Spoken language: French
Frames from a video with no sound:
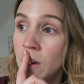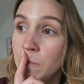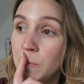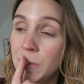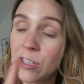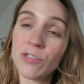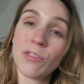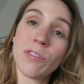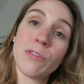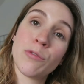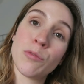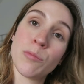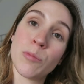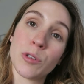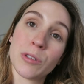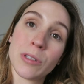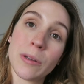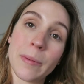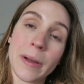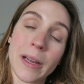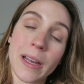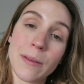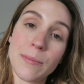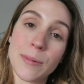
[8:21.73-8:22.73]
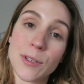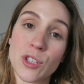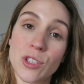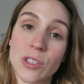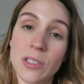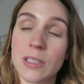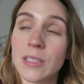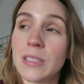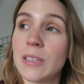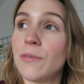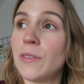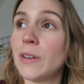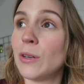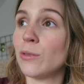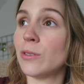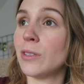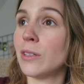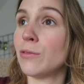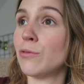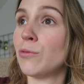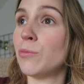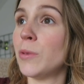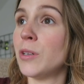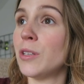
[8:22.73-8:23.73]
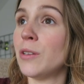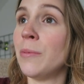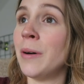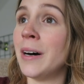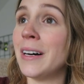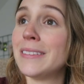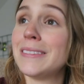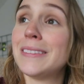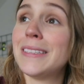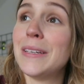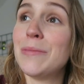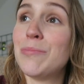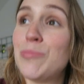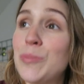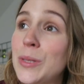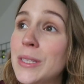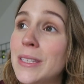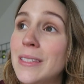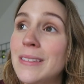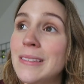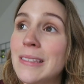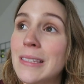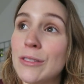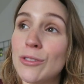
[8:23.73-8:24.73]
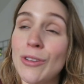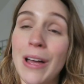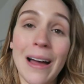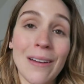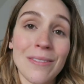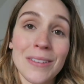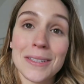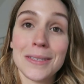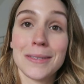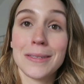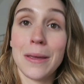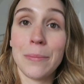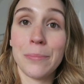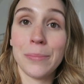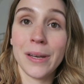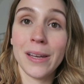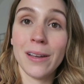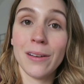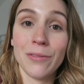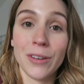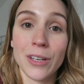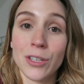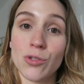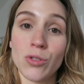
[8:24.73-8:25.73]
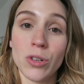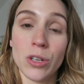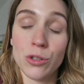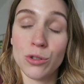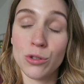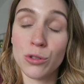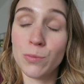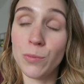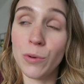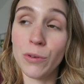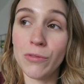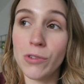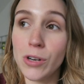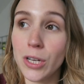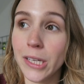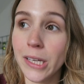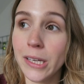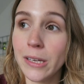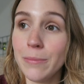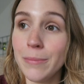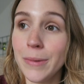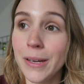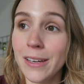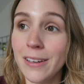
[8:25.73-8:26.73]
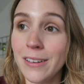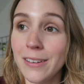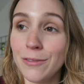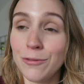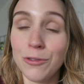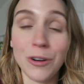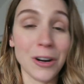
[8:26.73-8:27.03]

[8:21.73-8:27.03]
Mais je vais vous le montrer pareil parce que je sais que ça fait longtemps que vous me le demandez. Puis c'est ça, avant c'était pire, fait que je voulais juste pas vlogger, mais